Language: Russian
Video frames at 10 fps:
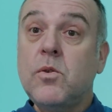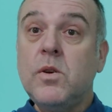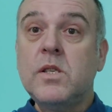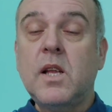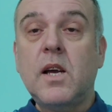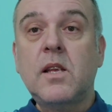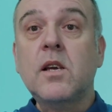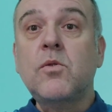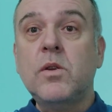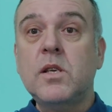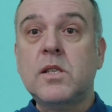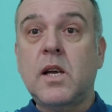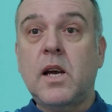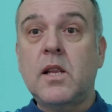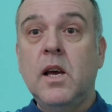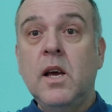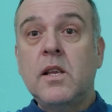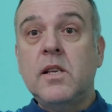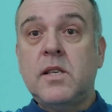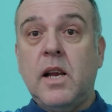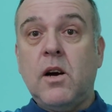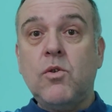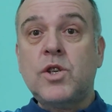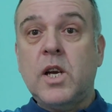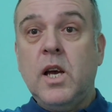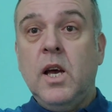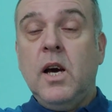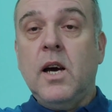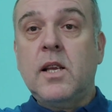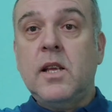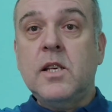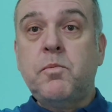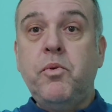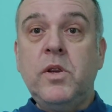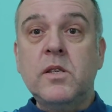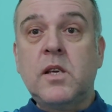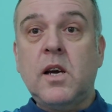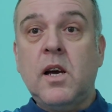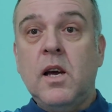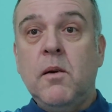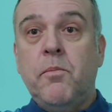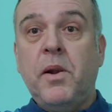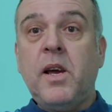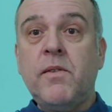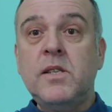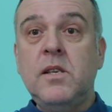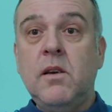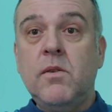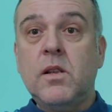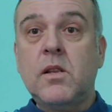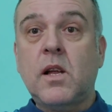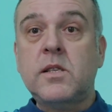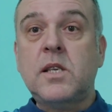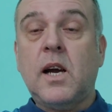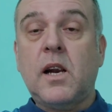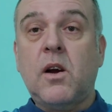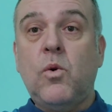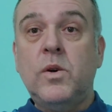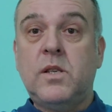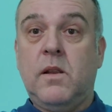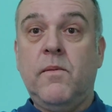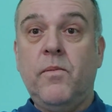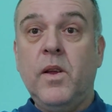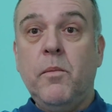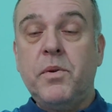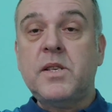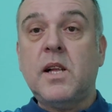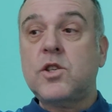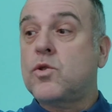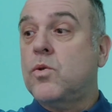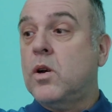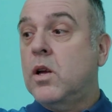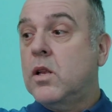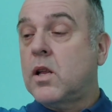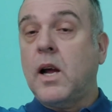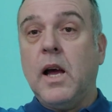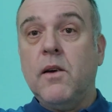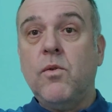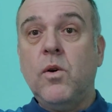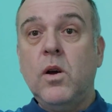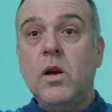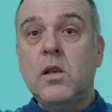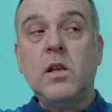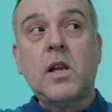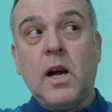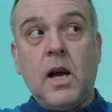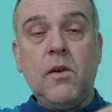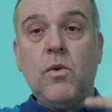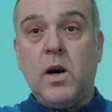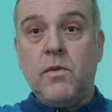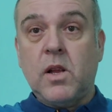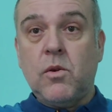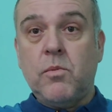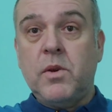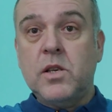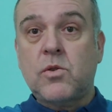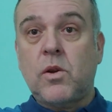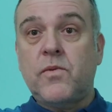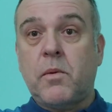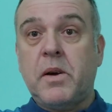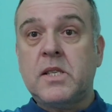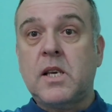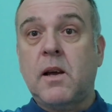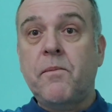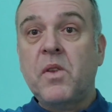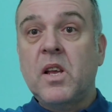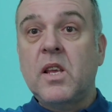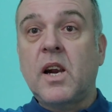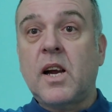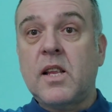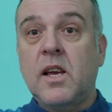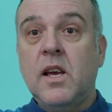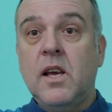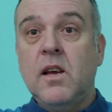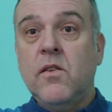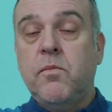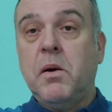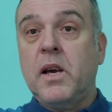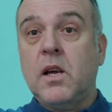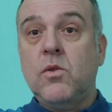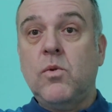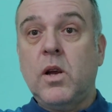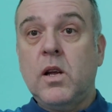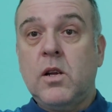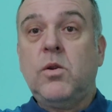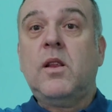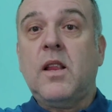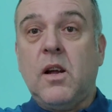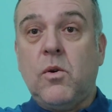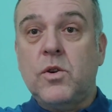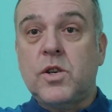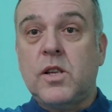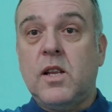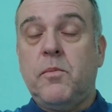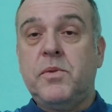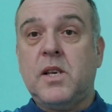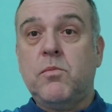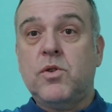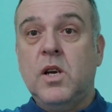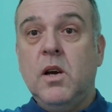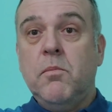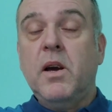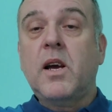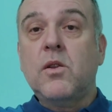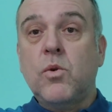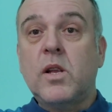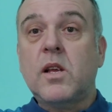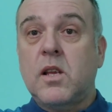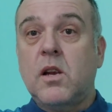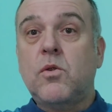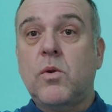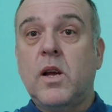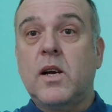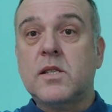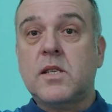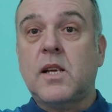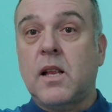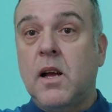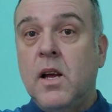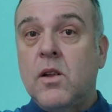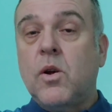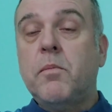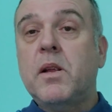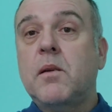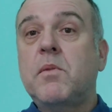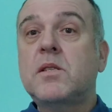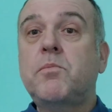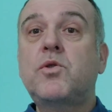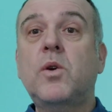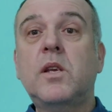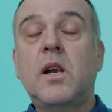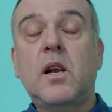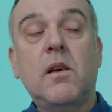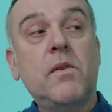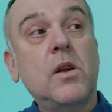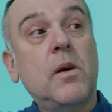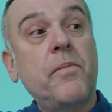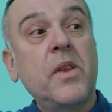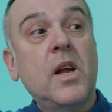Кто знает, никто не знает. Не зря уже один из путинских прихвостней, вот толстяк Рогозин, писал, что Такаеву, не Такаеву, а вот этому министру информации не рады в Байконуре. Кто ты такой, что ты это писать будешь? Байконур – это территория Казахстана. Но об этом я запишу отдельное видео.